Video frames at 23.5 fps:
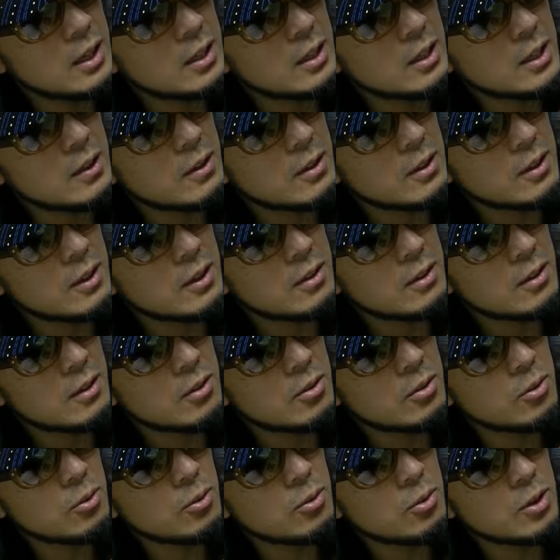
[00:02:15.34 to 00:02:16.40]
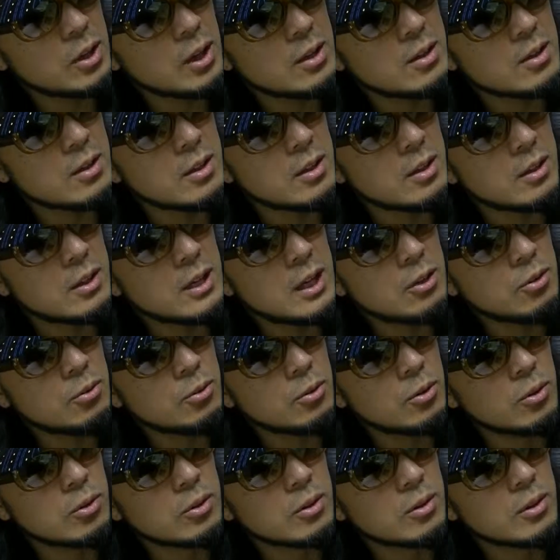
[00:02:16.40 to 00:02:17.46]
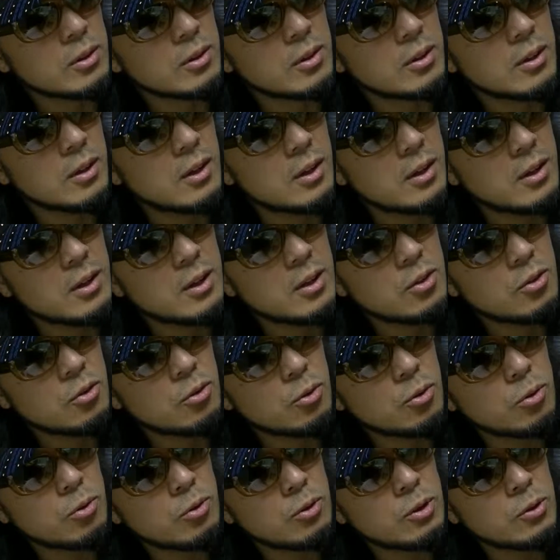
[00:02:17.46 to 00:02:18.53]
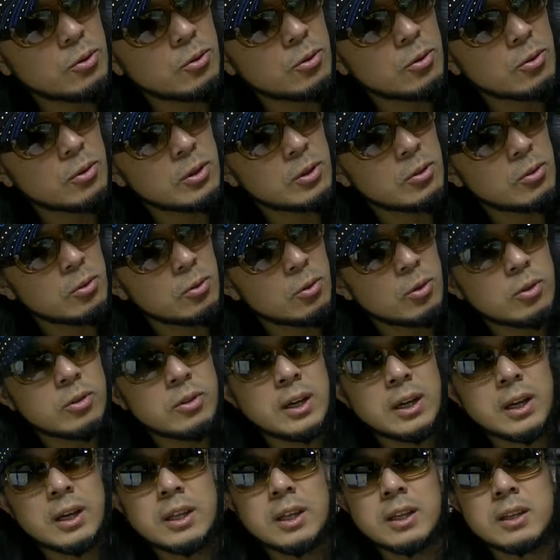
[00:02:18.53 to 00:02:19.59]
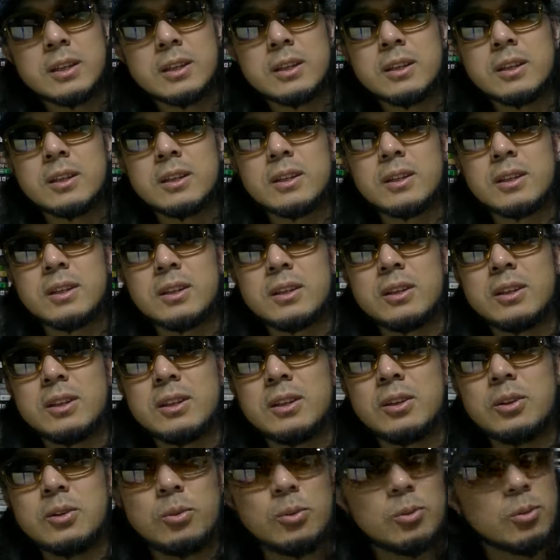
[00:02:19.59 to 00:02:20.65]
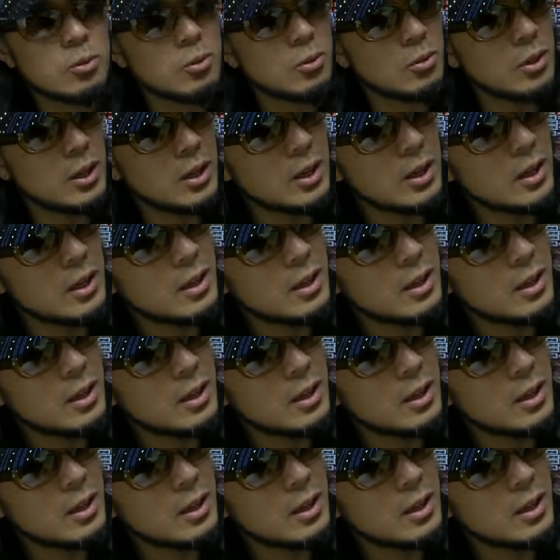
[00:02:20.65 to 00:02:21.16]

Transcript: あなたは伝説の有権士ラルノ長老は驚きの声を上げたっていうことで